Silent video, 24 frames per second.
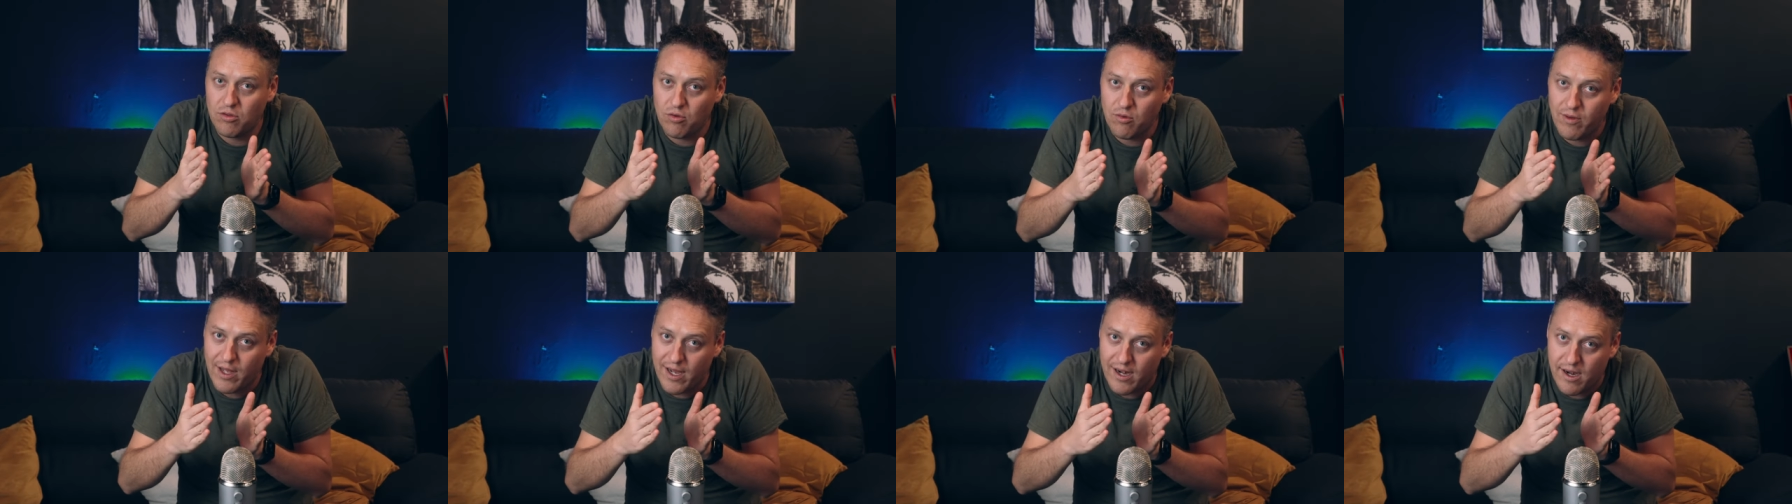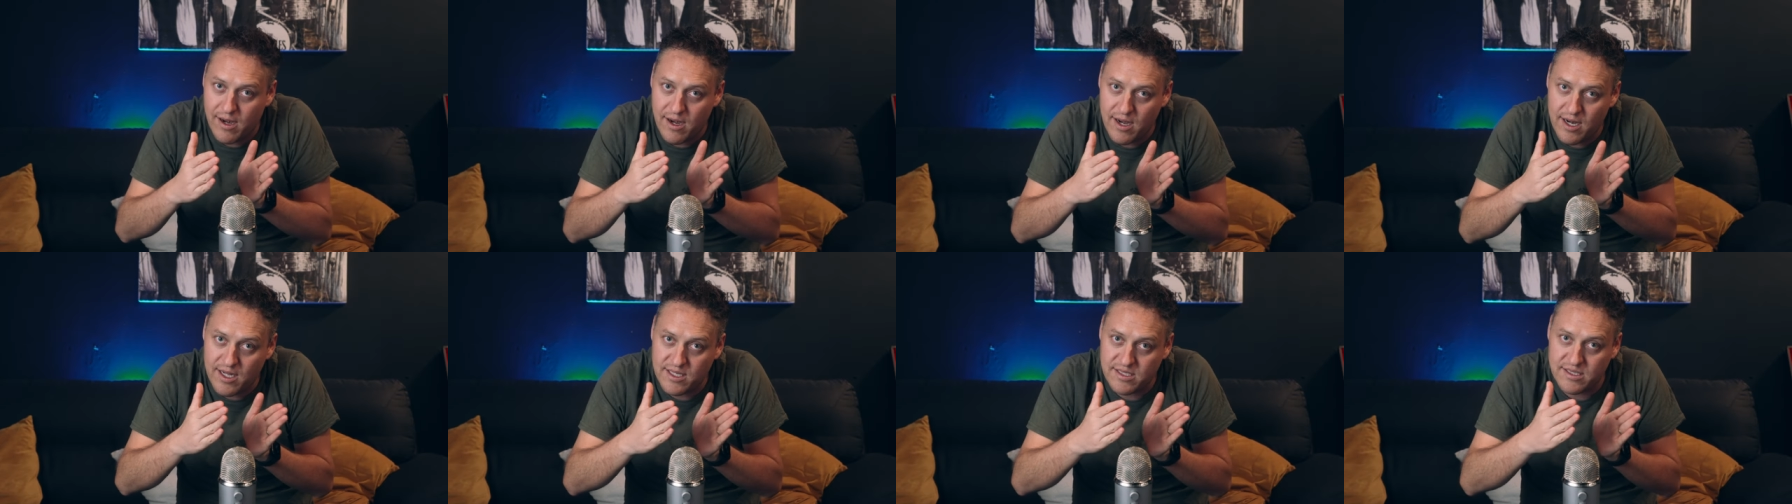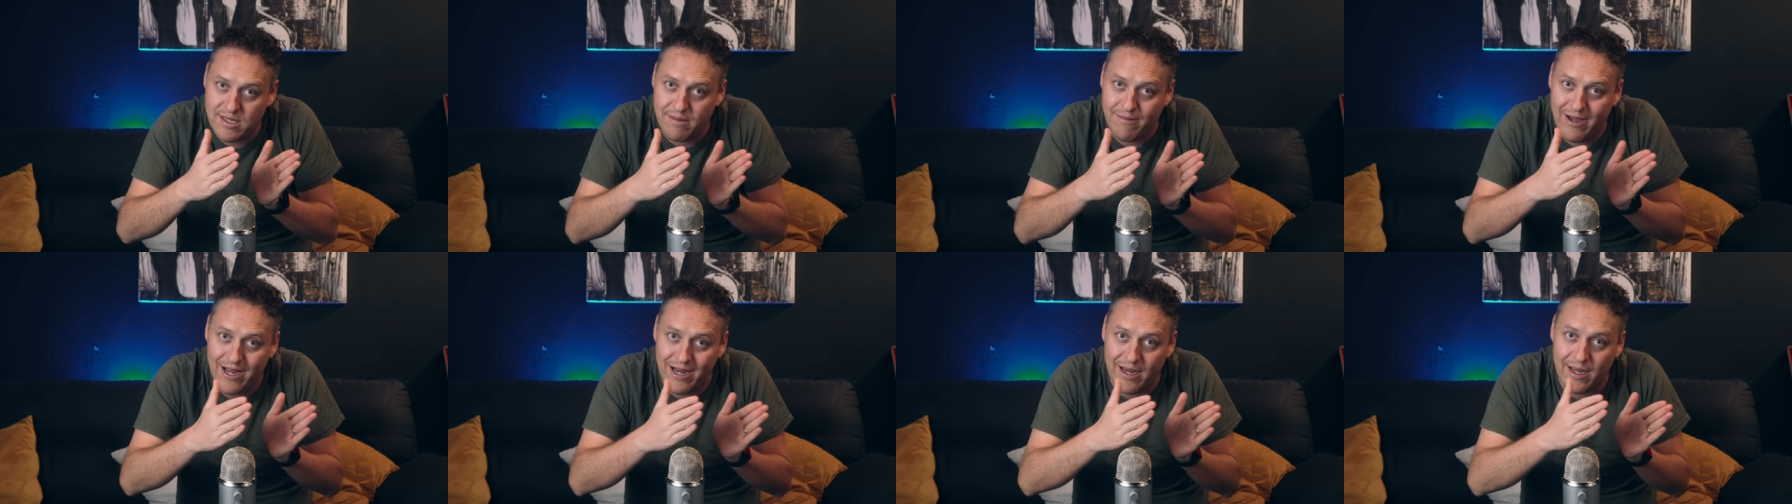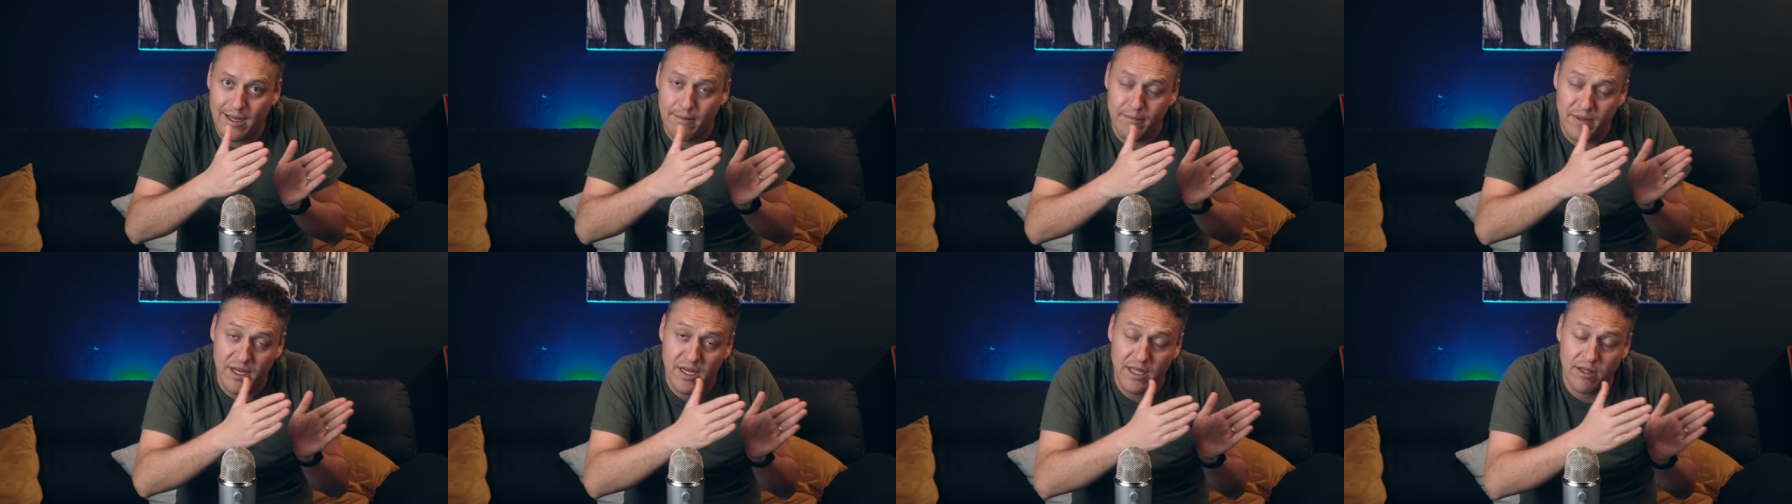tu carrera se va
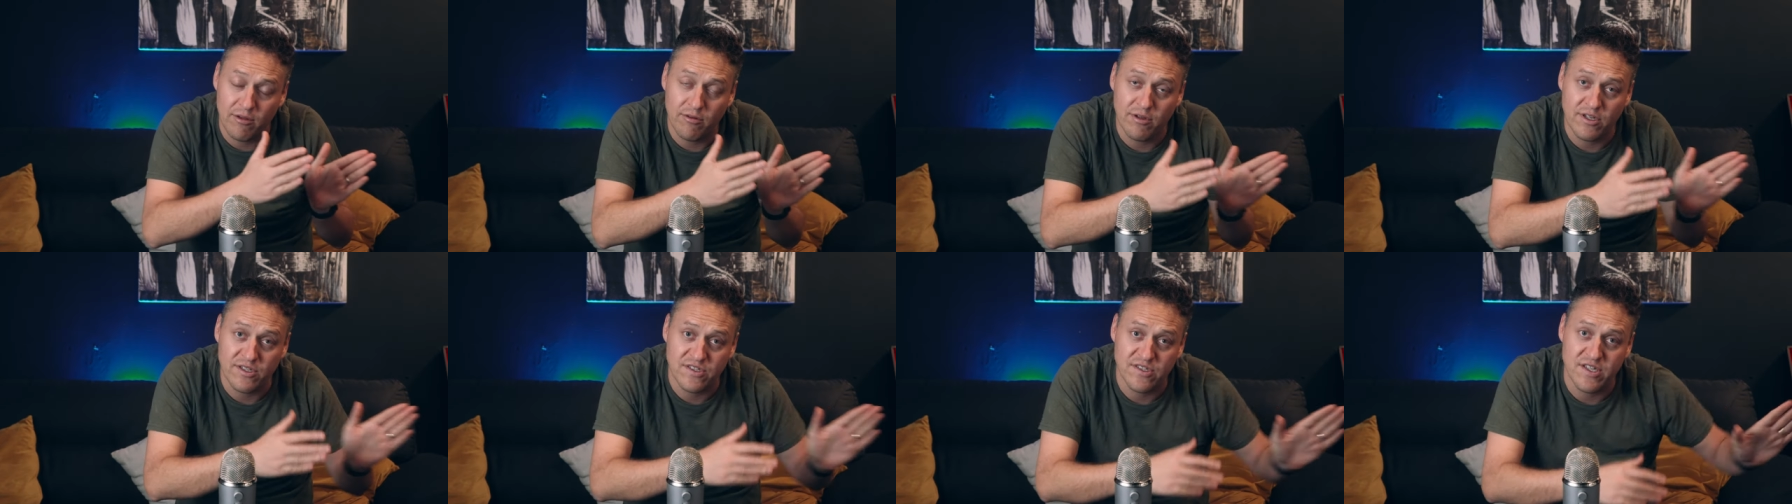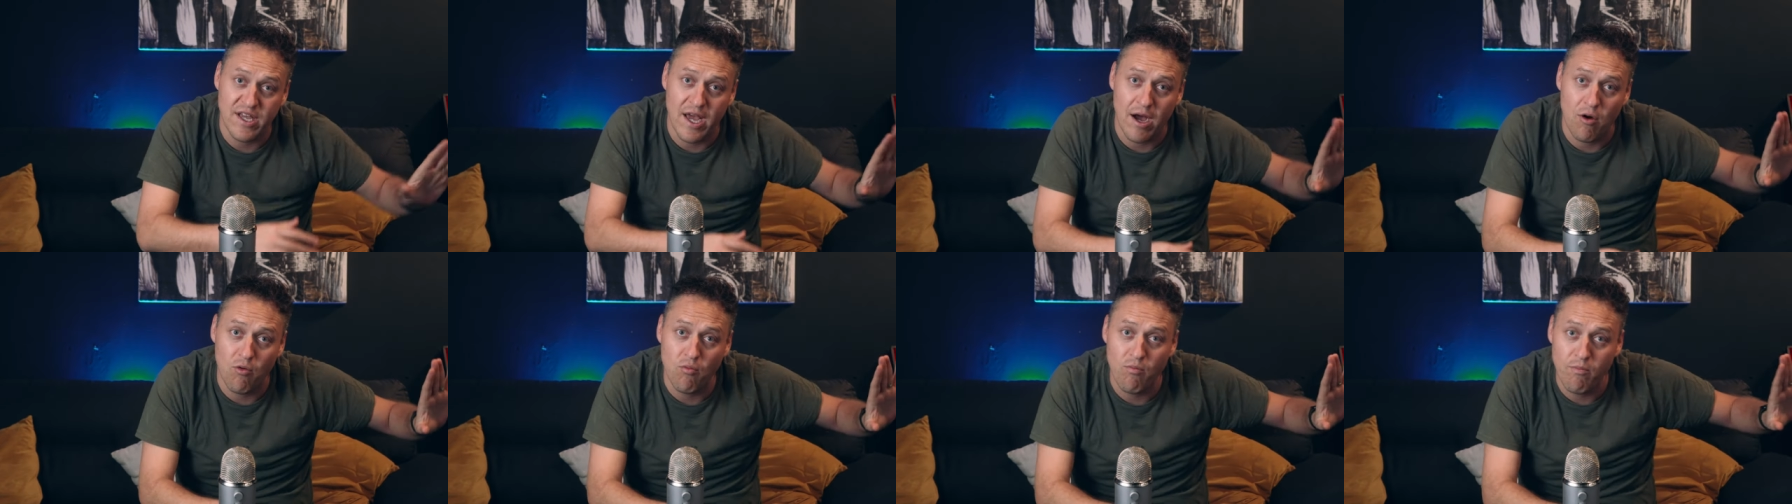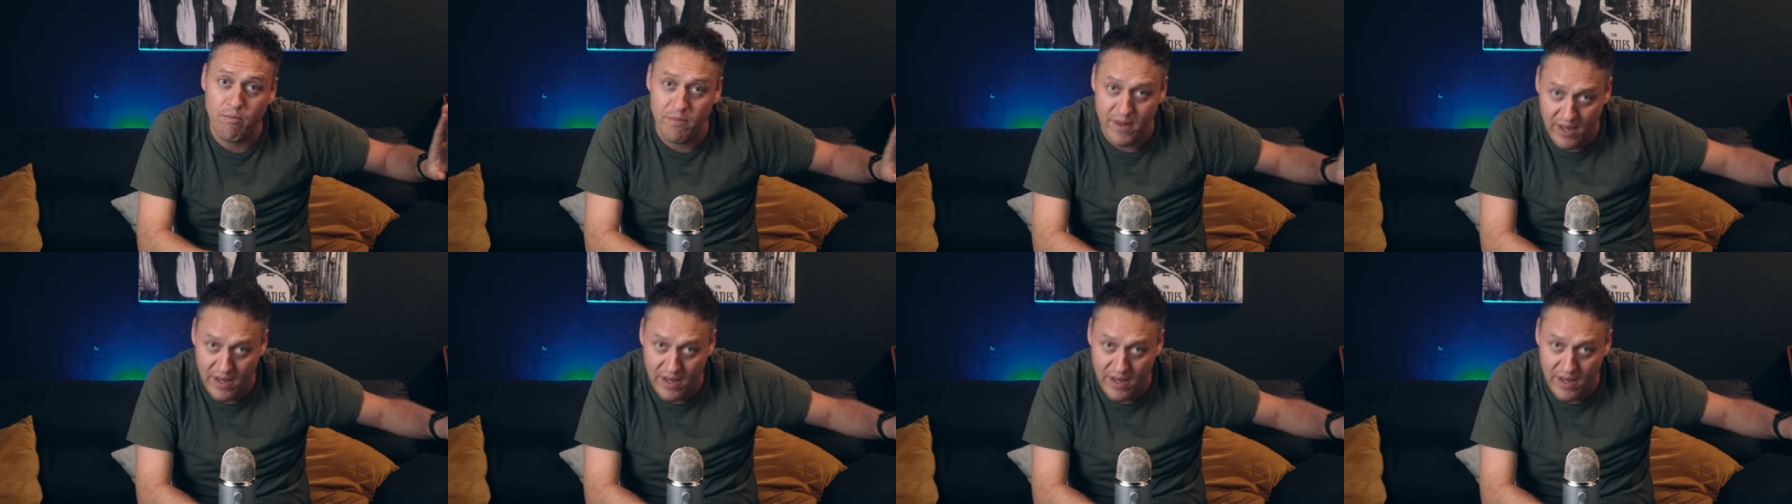encaminando hacia un